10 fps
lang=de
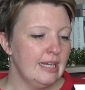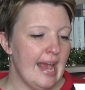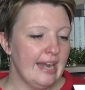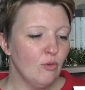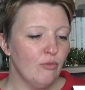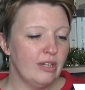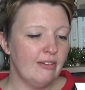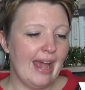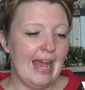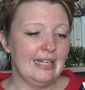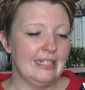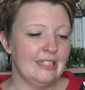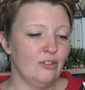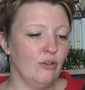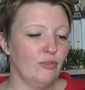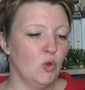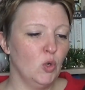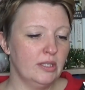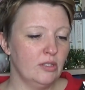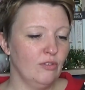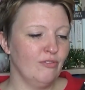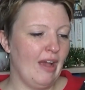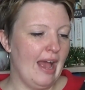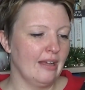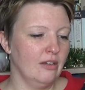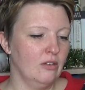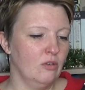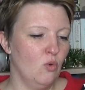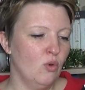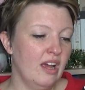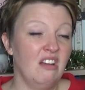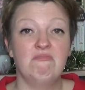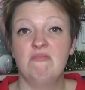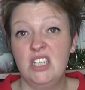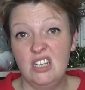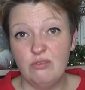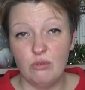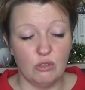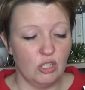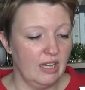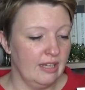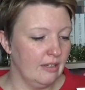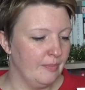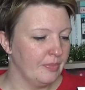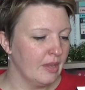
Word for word: Die Anrufe, die wir erhalten, sind oft kurz und vage oder Telefonstreiche.